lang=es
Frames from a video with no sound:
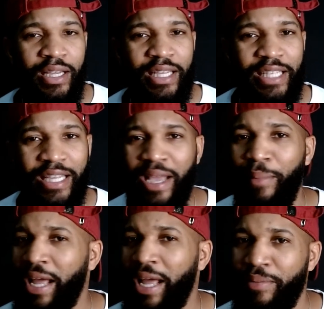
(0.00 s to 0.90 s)
que se llama
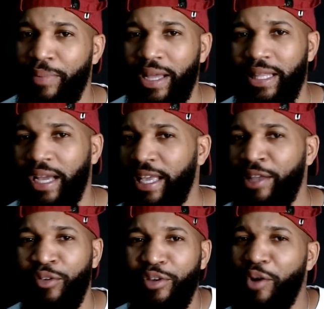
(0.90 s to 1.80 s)
La Jipeta, que
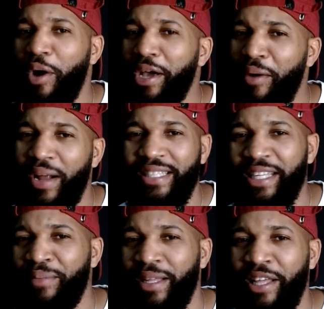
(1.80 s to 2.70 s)
no llegó a grabarse
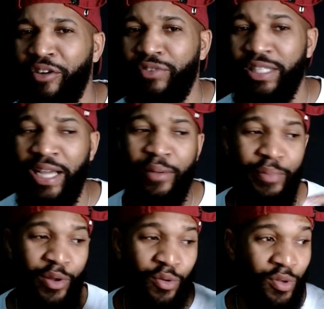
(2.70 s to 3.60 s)
de manera oficial,
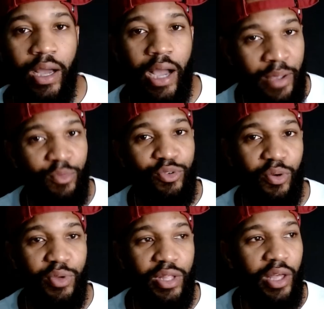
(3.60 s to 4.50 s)
pero hay
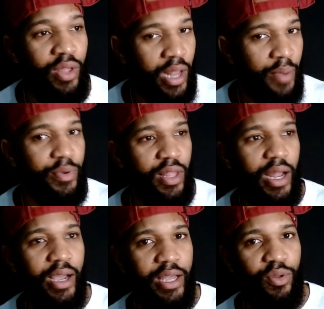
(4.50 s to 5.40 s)
muchos videos de Lápiz de
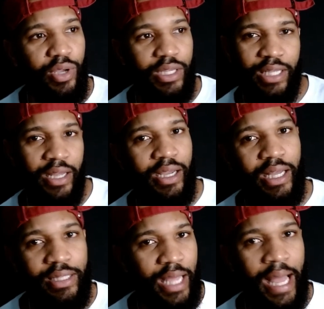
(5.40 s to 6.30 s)
la Gueto que salen
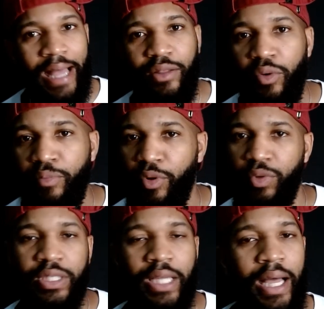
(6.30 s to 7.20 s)
cantando,
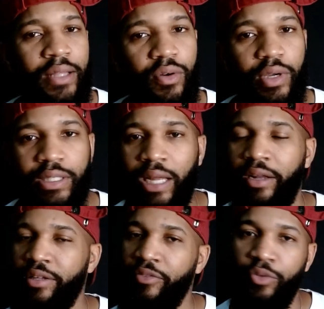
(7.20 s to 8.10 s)
improvisando, que sale
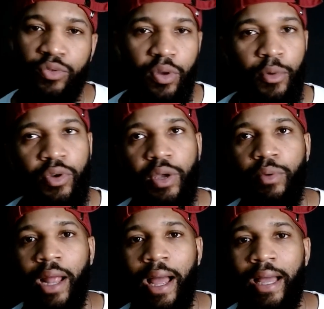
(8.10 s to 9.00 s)
el difunto Monkey
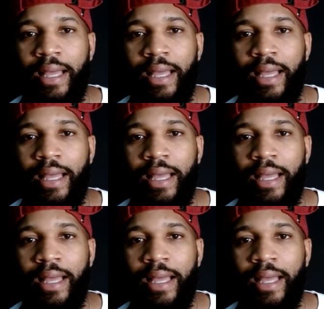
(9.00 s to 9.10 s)
Black.